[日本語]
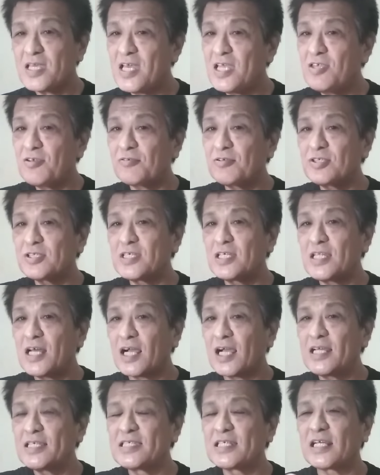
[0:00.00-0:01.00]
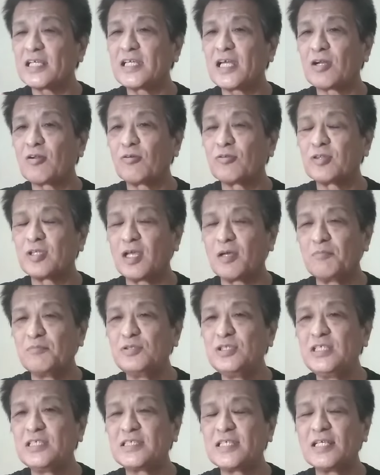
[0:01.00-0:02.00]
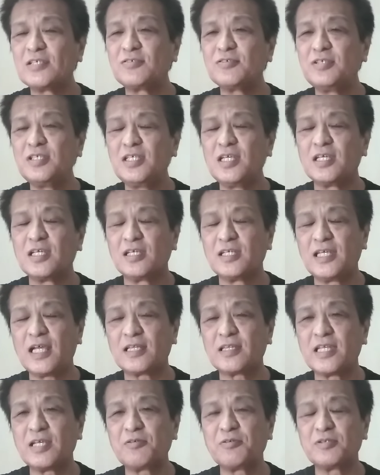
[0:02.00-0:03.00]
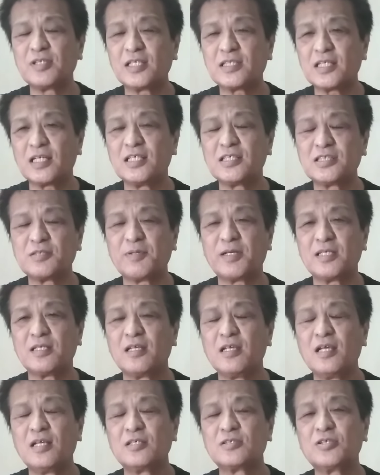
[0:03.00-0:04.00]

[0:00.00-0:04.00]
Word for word: 継続して長い時間やろうって、無理せずにやっていくんだったら一番いい。